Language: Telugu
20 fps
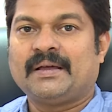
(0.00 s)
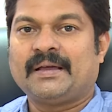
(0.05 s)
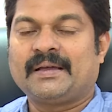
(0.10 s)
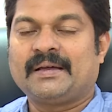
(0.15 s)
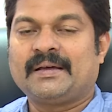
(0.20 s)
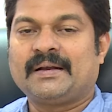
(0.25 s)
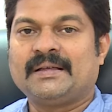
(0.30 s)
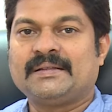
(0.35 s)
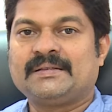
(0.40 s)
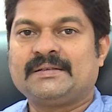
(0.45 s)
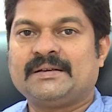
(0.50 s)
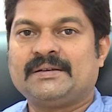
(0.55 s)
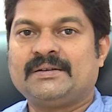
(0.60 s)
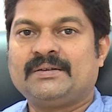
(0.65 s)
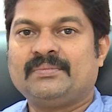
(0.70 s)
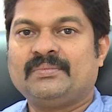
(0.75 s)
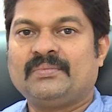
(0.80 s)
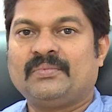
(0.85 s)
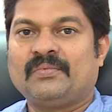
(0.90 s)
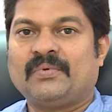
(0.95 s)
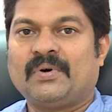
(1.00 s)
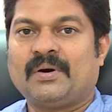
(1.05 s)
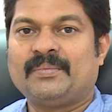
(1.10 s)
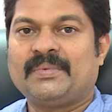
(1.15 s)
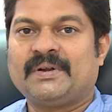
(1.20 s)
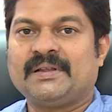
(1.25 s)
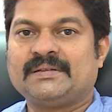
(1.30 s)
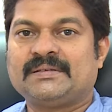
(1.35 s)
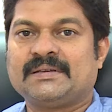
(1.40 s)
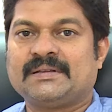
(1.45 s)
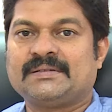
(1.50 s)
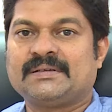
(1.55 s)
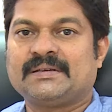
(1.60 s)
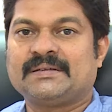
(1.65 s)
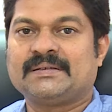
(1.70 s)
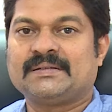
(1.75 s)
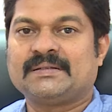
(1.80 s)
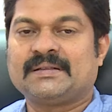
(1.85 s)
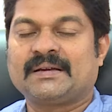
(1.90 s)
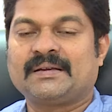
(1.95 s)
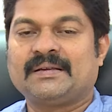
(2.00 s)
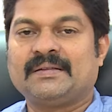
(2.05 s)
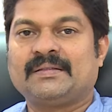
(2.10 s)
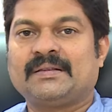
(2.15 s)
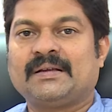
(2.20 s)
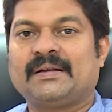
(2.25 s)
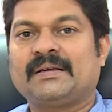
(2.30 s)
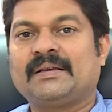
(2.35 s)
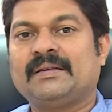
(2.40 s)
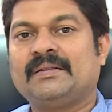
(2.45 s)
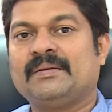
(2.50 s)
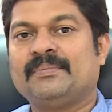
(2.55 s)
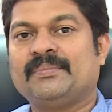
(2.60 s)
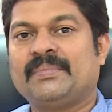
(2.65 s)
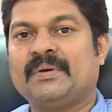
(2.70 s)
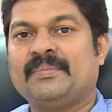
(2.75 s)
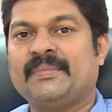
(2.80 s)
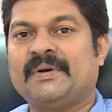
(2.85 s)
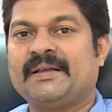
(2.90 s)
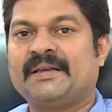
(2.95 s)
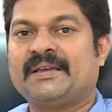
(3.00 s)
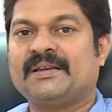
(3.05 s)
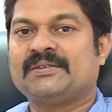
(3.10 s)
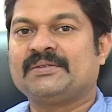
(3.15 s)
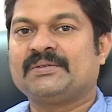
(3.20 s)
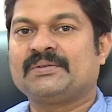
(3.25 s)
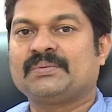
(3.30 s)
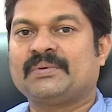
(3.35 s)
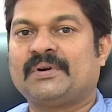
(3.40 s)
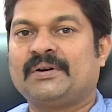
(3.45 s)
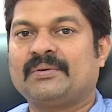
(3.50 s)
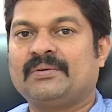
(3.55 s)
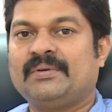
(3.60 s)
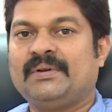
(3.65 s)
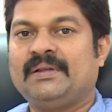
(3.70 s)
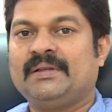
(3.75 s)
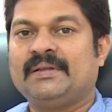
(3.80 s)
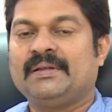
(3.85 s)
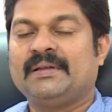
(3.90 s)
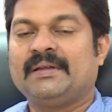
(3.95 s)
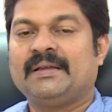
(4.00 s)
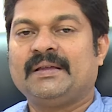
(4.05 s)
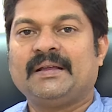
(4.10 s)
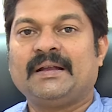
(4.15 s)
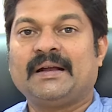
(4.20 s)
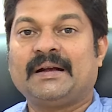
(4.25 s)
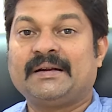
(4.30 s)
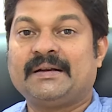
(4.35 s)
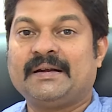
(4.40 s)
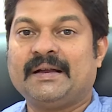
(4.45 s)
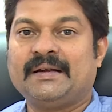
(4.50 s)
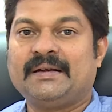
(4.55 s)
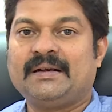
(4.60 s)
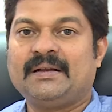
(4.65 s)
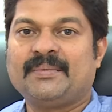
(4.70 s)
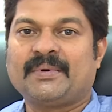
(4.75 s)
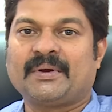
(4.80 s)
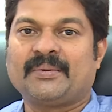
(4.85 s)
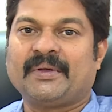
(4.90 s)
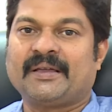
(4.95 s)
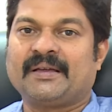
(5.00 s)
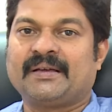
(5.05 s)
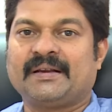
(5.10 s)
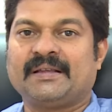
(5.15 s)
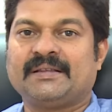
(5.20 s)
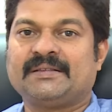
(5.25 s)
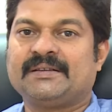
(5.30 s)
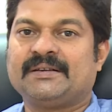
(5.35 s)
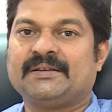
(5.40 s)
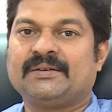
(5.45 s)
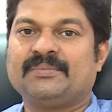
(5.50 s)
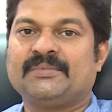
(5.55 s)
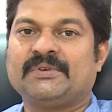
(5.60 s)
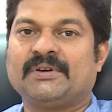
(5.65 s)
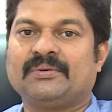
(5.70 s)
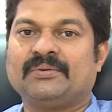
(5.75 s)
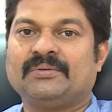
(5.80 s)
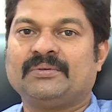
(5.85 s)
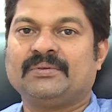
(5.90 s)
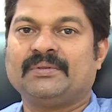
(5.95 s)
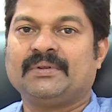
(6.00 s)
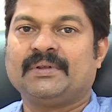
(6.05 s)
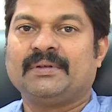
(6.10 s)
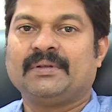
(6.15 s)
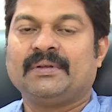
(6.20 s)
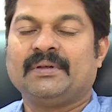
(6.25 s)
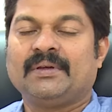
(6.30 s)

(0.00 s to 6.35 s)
ఎంకరేజ్ చేయటం వామిటింగ్ సెన్సేషన్ తగ్గిస్తానికి సింపుల్ మెడికేషన్స్ వాడుకొని ఇలాంటి డైట్ని మనం ఎంకరేజ్ చేయటం జరుగుతుంది